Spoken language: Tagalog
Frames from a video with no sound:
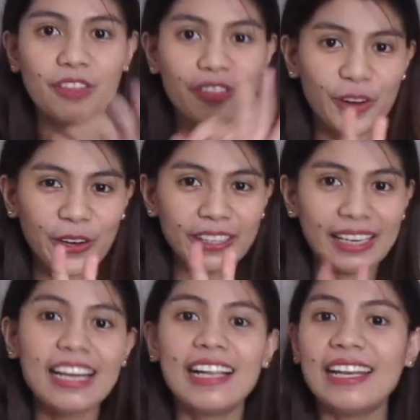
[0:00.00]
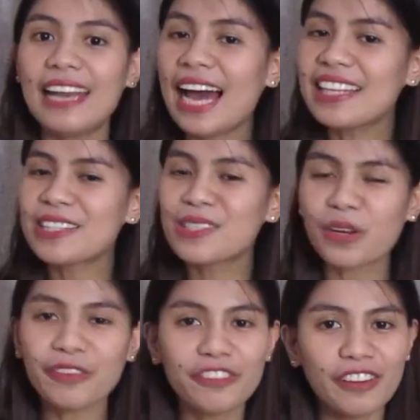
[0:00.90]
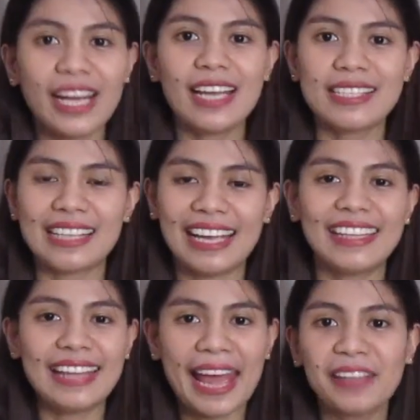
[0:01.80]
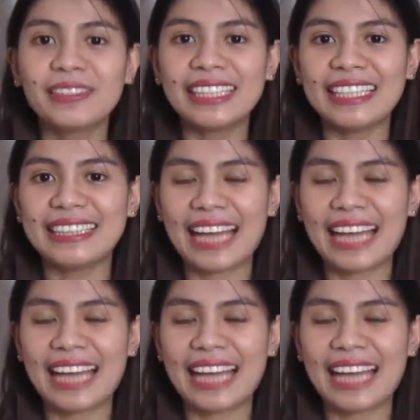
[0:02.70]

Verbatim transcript: Third, lots of rest and healthy